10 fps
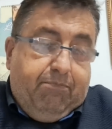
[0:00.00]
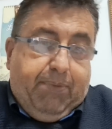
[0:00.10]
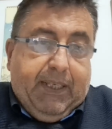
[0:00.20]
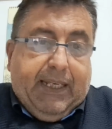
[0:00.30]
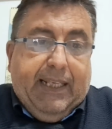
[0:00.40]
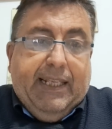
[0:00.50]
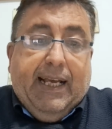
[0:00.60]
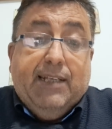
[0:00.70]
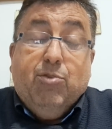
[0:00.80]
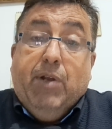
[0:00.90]
per
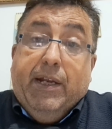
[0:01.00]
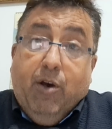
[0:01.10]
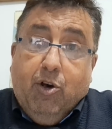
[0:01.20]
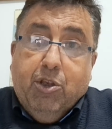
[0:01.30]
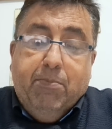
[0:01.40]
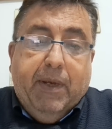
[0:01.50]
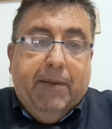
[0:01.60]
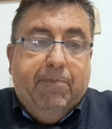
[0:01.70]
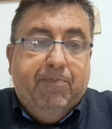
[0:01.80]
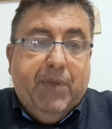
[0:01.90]
carità sono
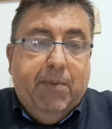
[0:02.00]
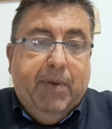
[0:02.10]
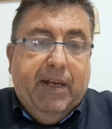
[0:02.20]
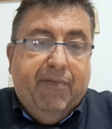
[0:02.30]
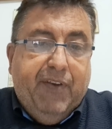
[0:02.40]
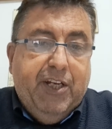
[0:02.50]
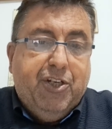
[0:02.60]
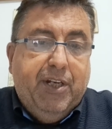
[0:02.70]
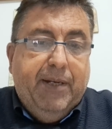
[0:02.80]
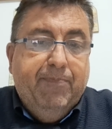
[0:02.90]
enormi i
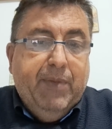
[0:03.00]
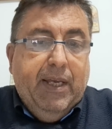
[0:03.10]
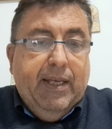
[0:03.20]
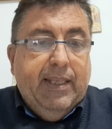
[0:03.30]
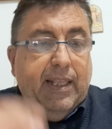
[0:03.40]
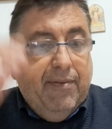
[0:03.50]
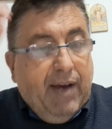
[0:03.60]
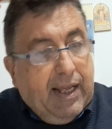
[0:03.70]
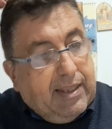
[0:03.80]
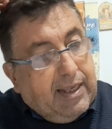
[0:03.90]
benefici
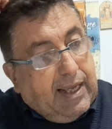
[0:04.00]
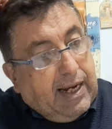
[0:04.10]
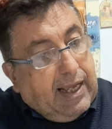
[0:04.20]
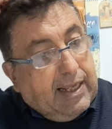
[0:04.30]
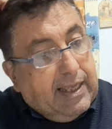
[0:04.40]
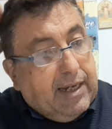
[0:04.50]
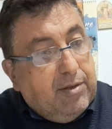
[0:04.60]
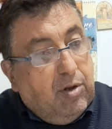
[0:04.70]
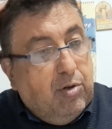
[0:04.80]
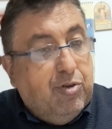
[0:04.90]
derivanti dalla
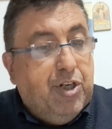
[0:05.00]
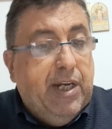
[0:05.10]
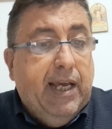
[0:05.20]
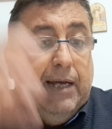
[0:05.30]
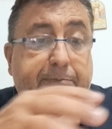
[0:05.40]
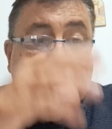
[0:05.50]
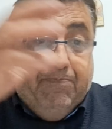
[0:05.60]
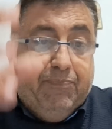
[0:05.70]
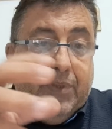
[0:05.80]
tecnologia